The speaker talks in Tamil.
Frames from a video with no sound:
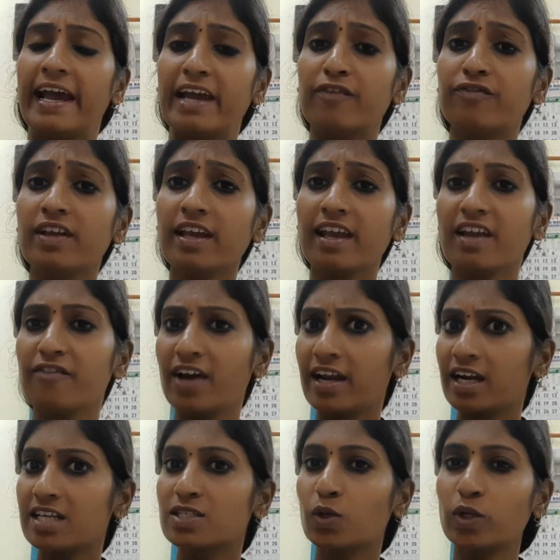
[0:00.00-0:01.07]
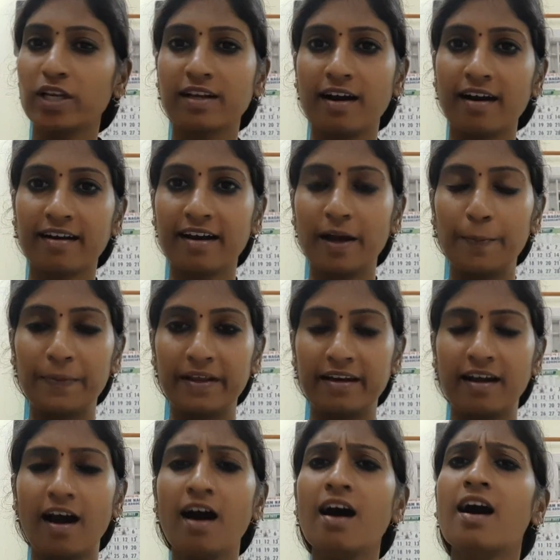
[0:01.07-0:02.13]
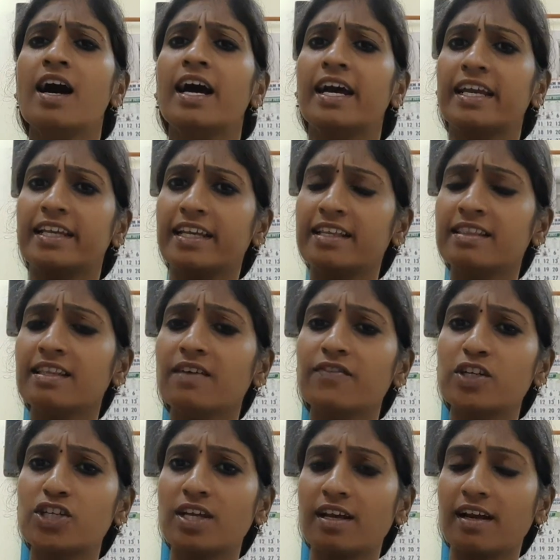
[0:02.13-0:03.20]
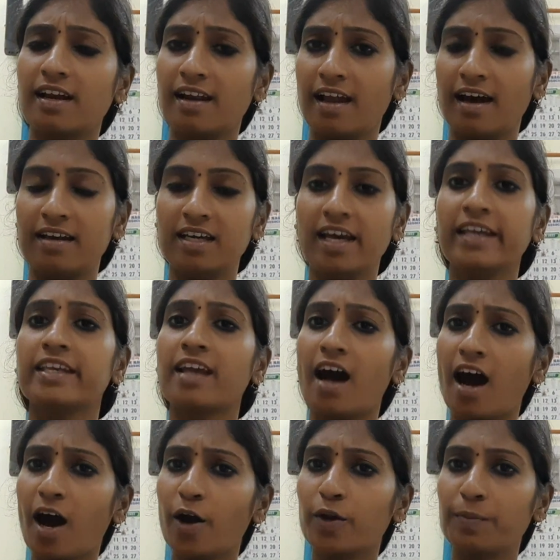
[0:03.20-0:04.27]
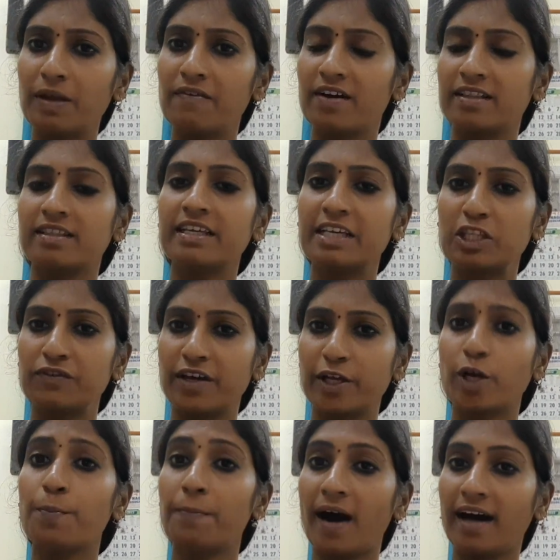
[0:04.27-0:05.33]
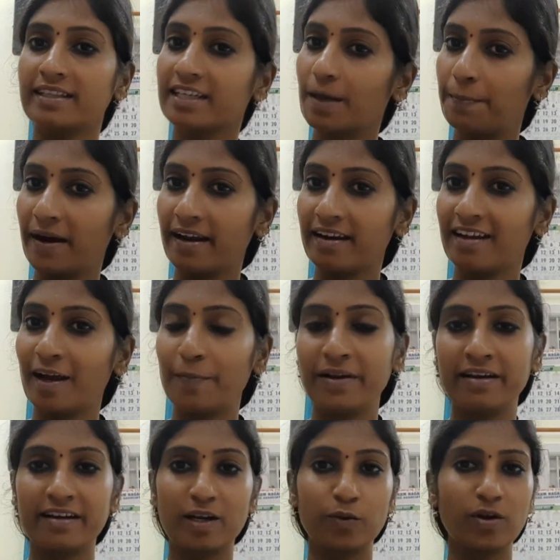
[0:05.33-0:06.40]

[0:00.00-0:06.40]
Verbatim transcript: எஃப்டிஏ வேற என்ன சொல்லியிருக்காங்க அப்படின்னா இந்த விஷயங்களால யாருமே வந்து இது வரைக்கும் பாதிக்கப்படலை அப்படின்ற